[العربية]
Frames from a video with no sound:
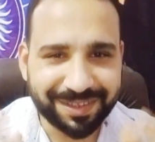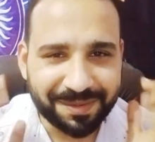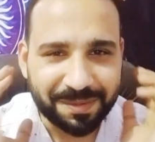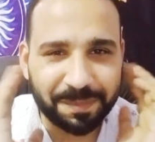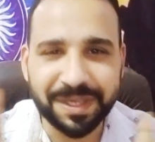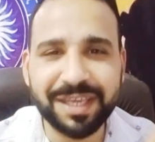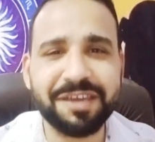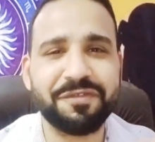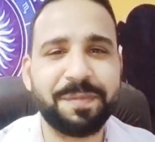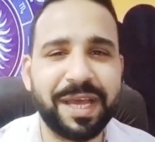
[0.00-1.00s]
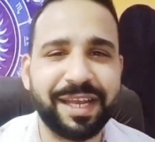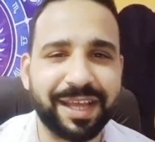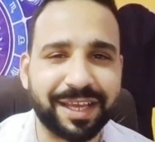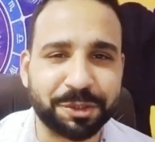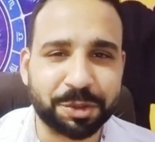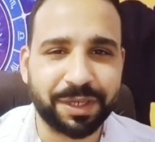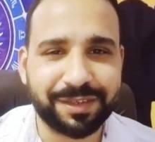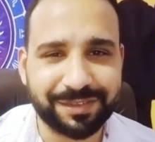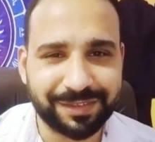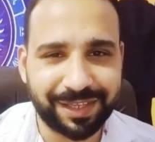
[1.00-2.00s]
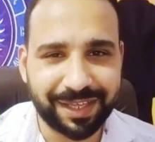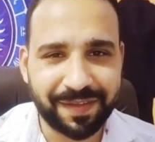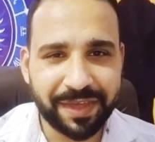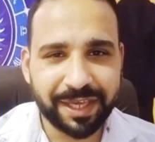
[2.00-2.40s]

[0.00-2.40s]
بيجي في بالك الشخص ده